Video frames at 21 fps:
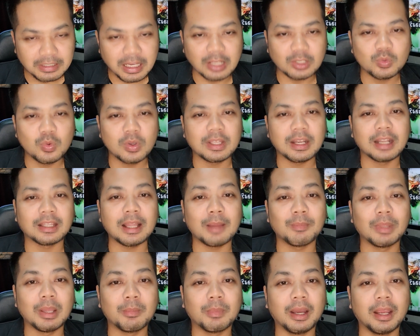จะช่วยทนายตั้
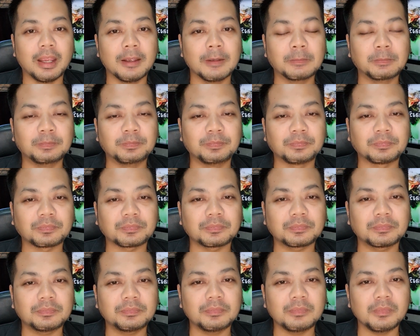มได้ไหม
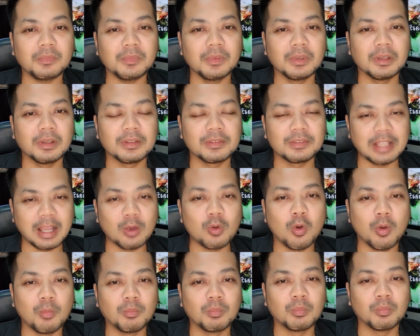สัง
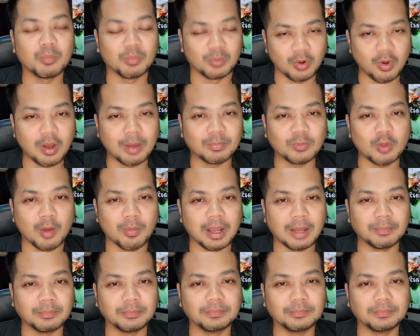คมรอคำตอบ